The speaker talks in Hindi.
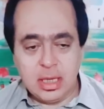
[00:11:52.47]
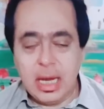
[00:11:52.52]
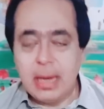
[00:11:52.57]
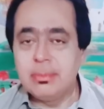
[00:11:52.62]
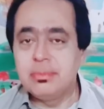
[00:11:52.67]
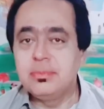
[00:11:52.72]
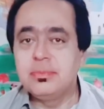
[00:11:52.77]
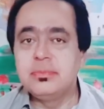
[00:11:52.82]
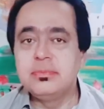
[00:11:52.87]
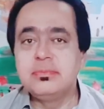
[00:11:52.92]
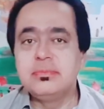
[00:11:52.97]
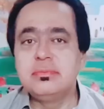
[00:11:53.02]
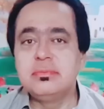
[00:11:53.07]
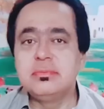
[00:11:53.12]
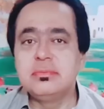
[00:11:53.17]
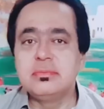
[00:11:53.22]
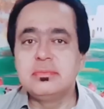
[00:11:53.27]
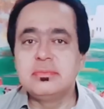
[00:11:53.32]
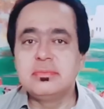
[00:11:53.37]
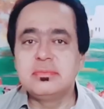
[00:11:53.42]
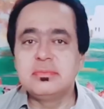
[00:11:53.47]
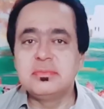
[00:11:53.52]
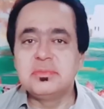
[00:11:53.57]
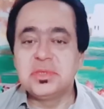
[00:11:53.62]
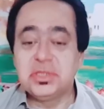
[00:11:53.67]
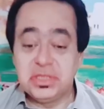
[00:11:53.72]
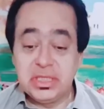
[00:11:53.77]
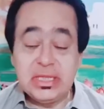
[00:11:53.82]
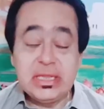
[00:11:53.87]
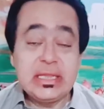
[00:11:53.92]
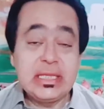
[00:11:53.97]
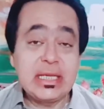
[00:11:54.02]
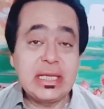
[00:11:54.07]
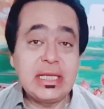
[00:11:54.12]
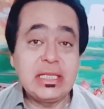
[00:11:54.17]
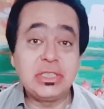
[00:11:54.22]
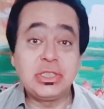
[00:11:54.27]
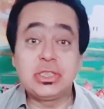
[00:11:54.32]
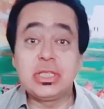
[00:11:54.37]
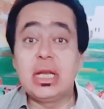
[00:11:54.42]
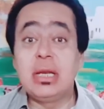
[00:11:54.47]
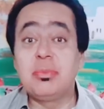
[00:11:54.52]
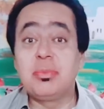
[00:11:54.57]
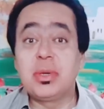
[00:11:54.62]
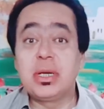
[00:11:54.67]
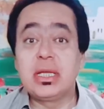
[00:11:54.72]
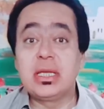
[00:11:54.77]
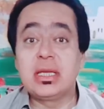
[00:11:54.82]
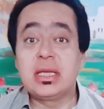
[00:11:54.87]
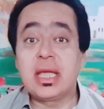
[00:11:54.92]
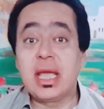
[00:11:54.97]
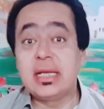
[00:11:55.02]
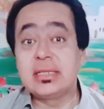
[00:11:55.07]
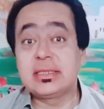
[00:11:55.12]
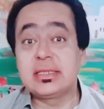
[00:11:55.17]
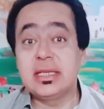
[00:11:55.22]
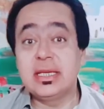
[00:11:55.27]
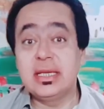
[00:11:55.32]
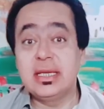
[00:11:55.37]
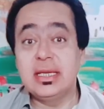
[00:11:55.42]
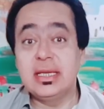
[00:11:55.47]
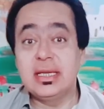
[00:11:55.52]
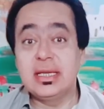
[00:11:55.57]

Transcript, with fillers: अब ज़िंदगी चल पड़ी कैसे